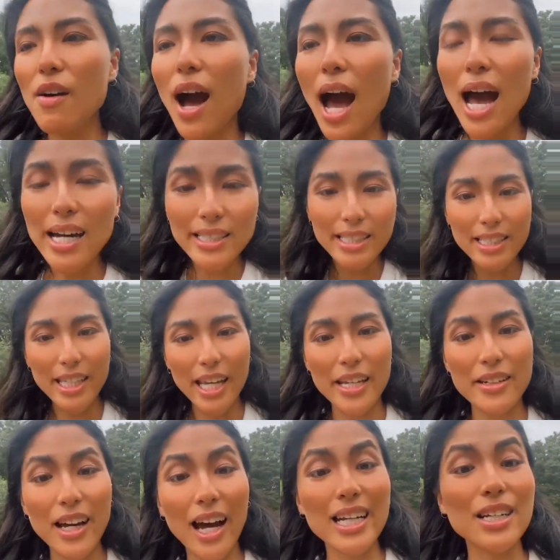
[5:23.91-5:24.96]
れを反して
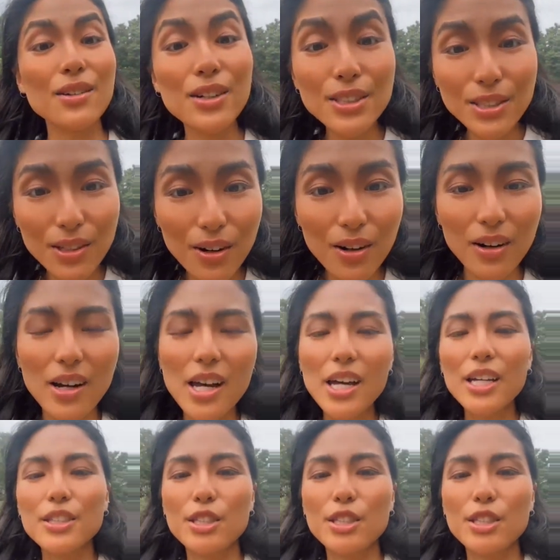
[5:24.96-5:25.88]
いるからこそ